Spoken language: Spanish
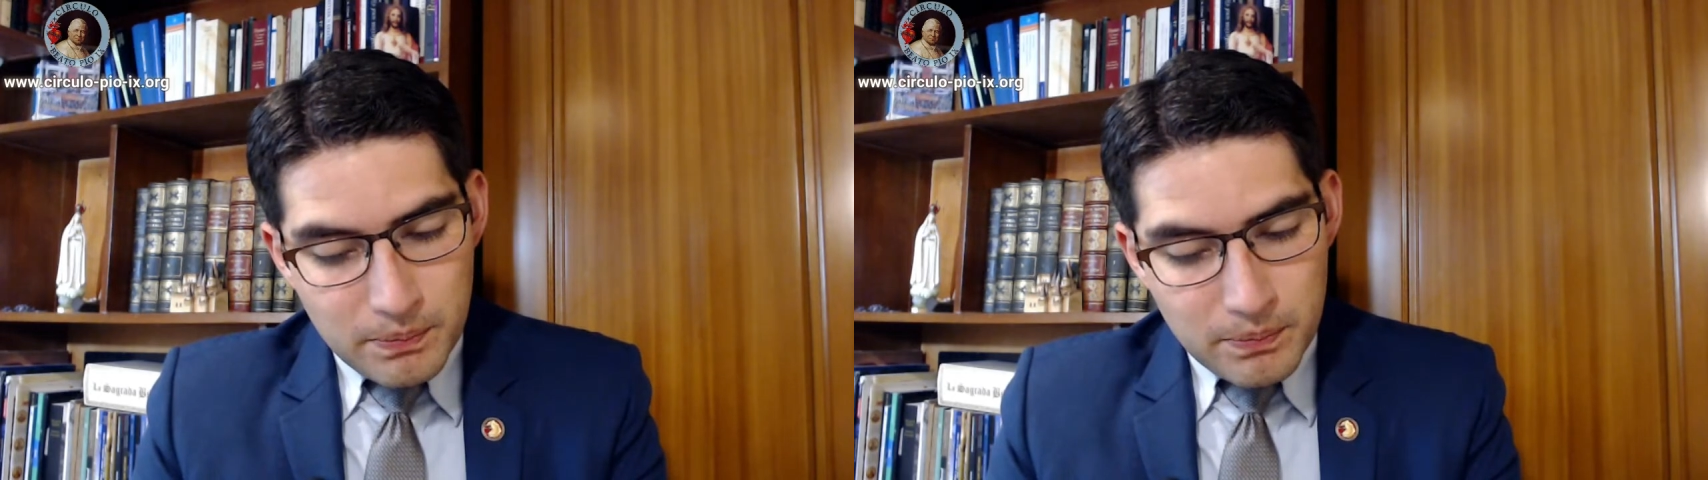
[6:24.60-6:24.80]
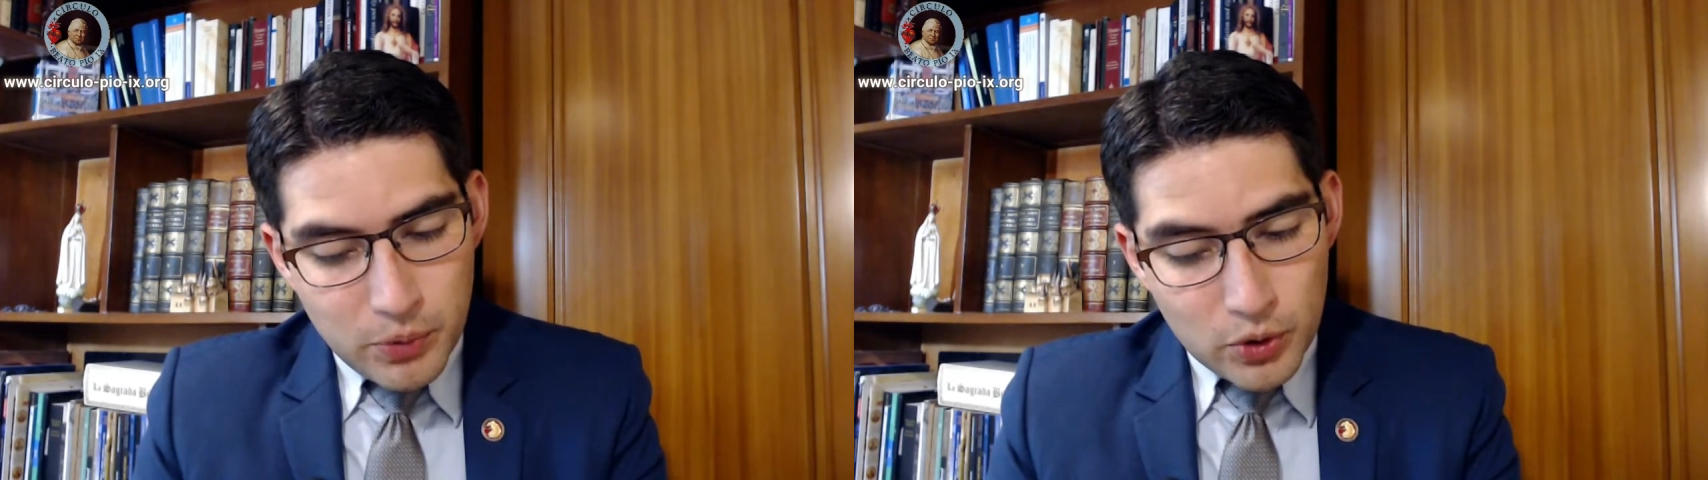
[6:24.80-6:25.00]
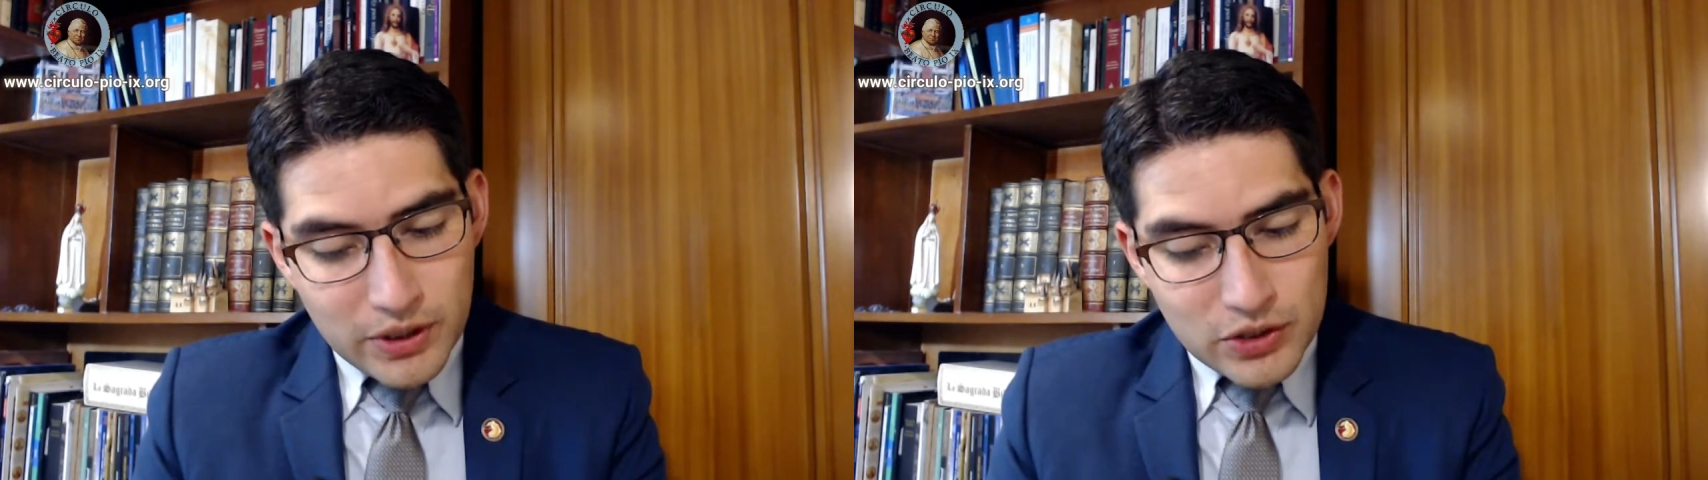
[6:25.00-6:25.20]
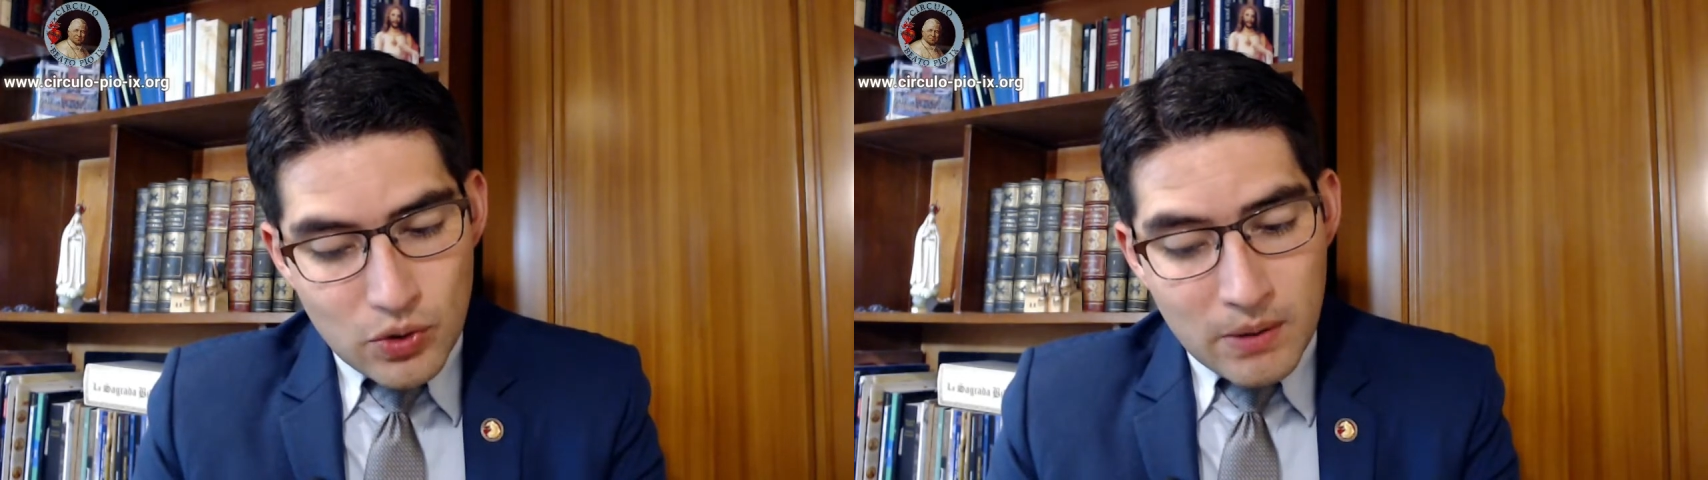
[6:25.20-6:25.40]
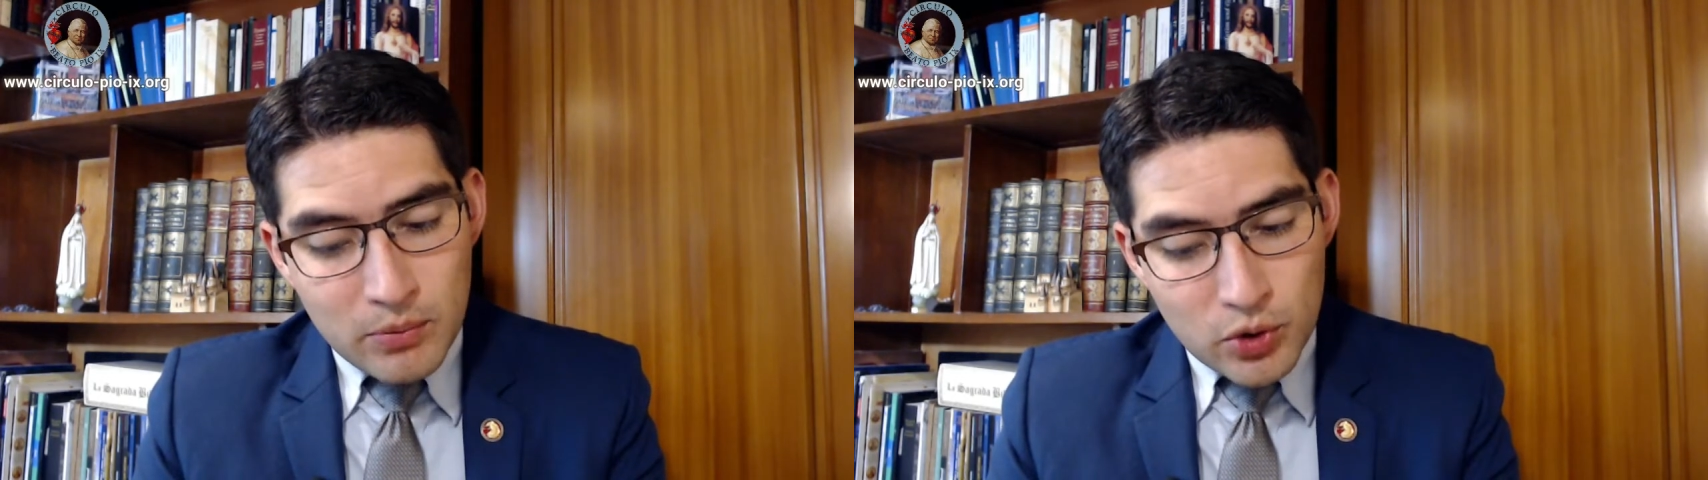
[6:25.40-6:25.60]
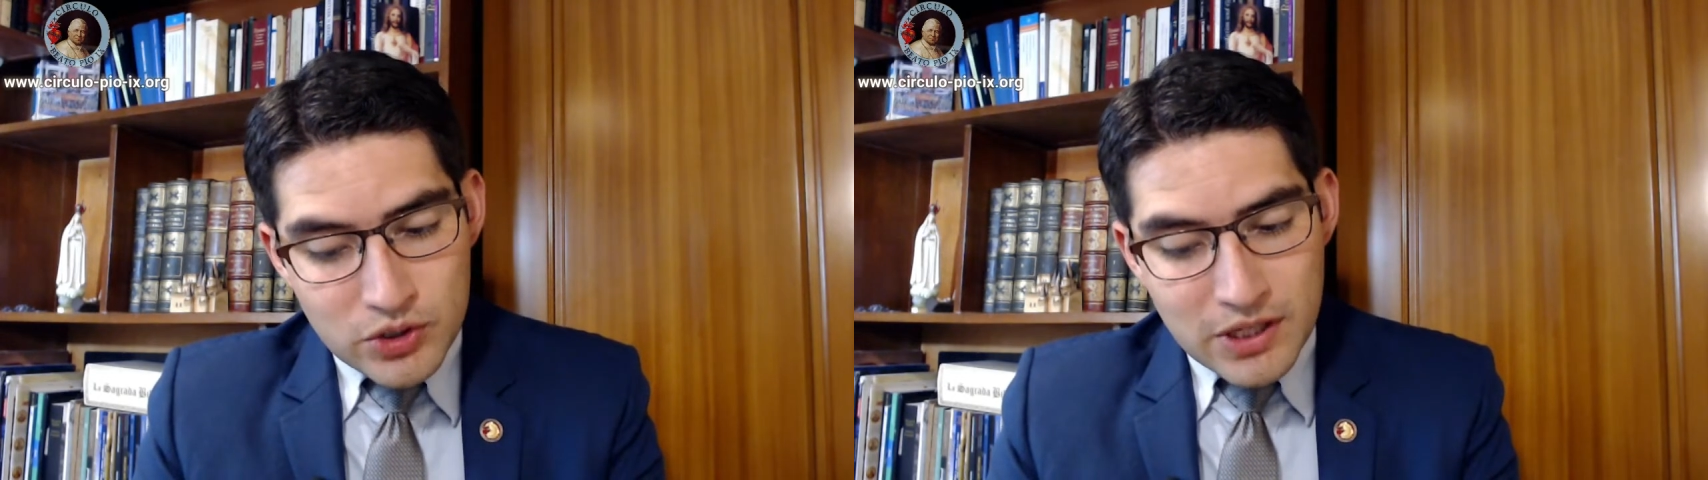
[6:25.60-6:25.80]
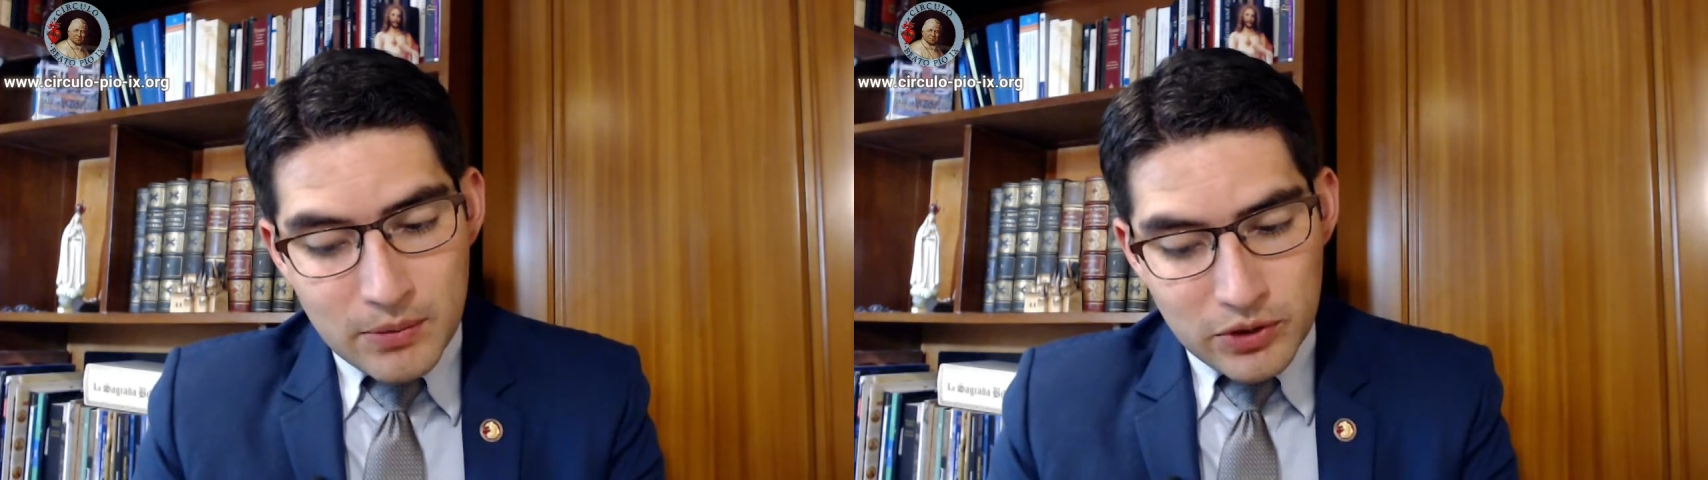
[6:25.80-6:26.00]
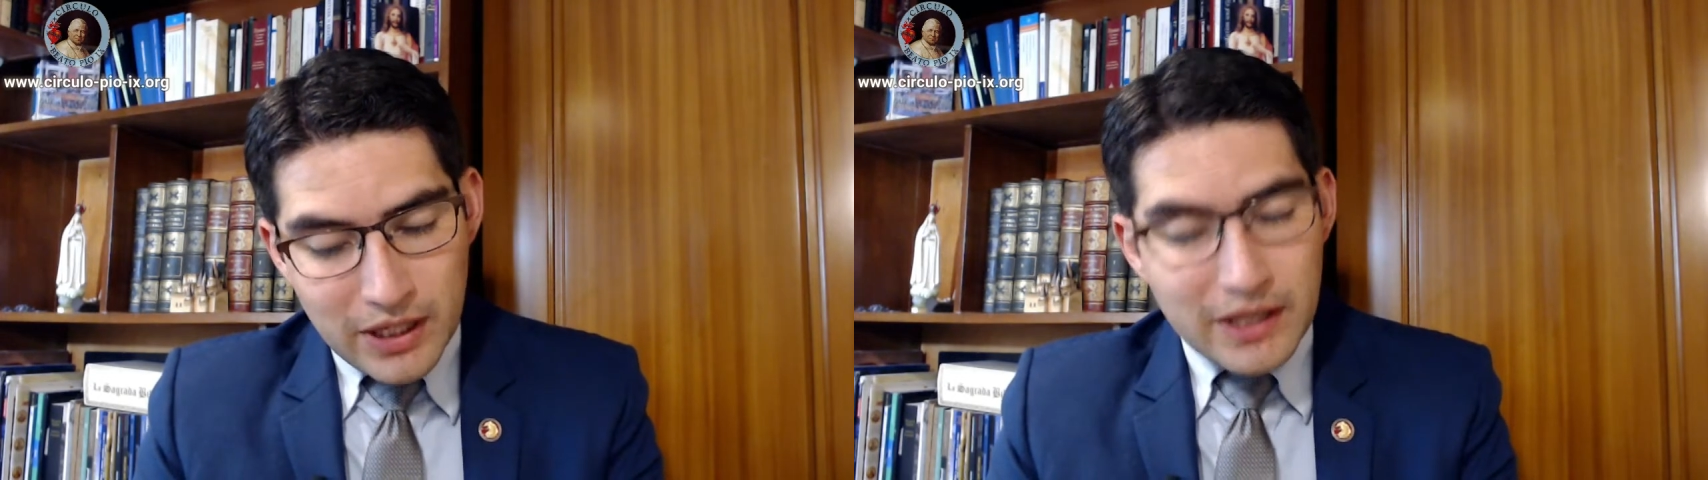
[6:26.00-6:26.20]
porque su amorosa
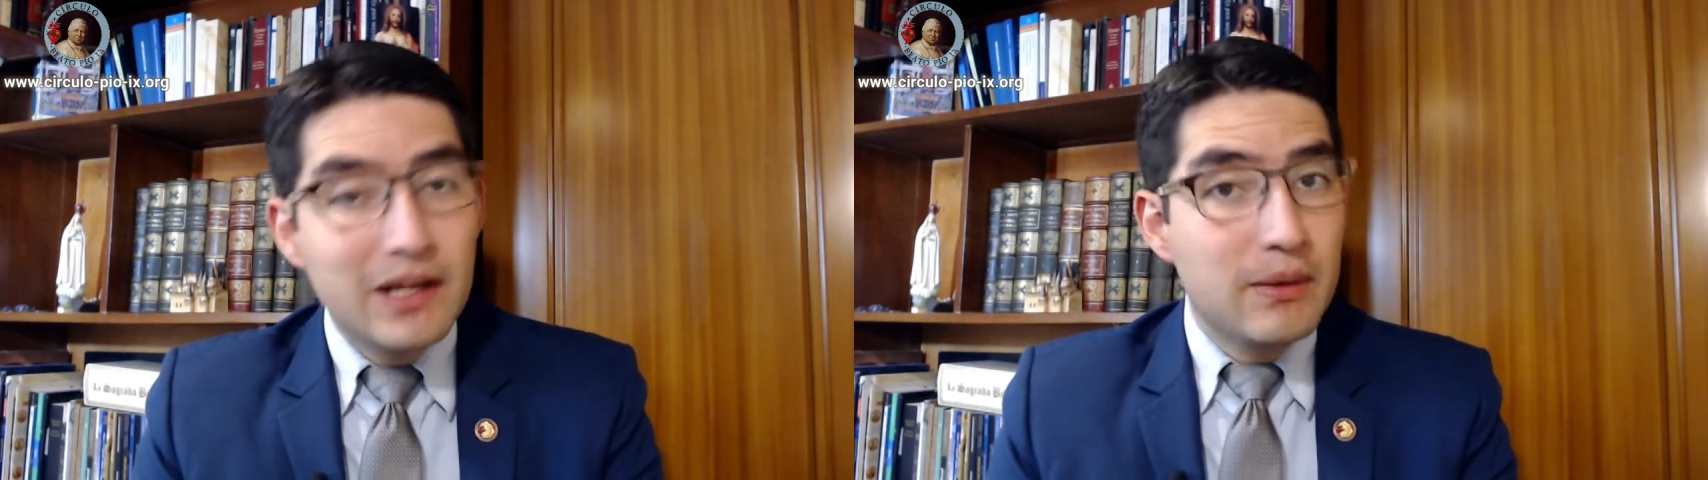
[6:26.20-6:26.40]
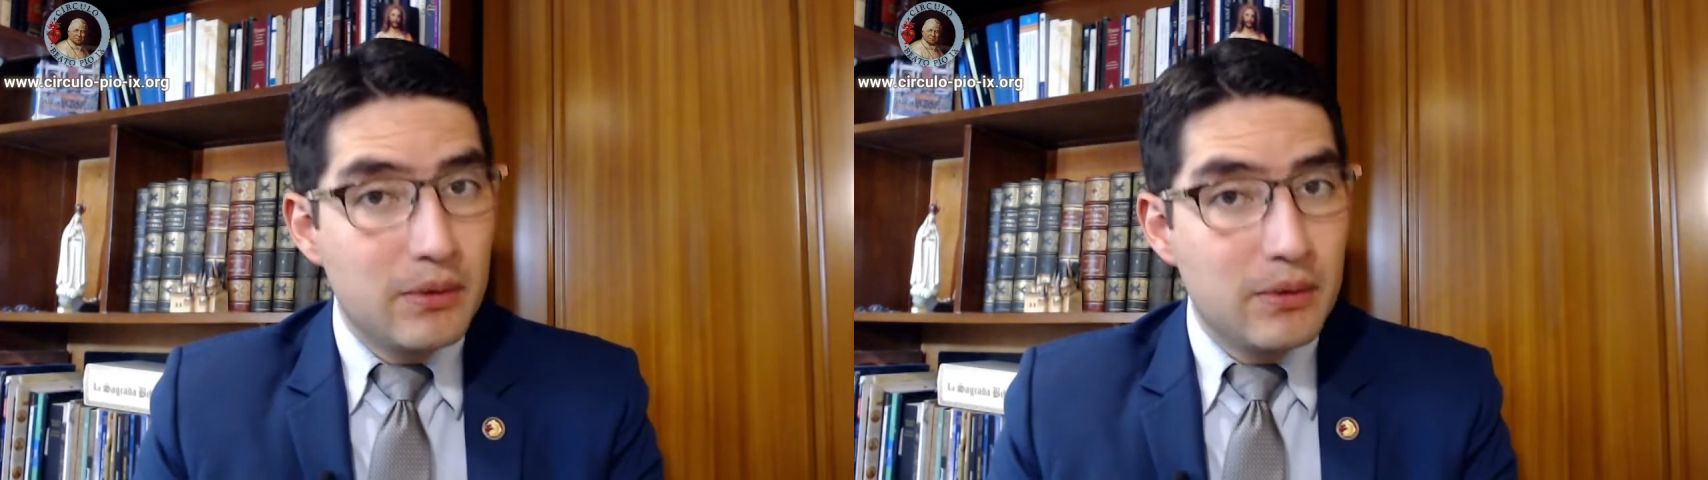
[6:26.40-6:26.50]
bondad,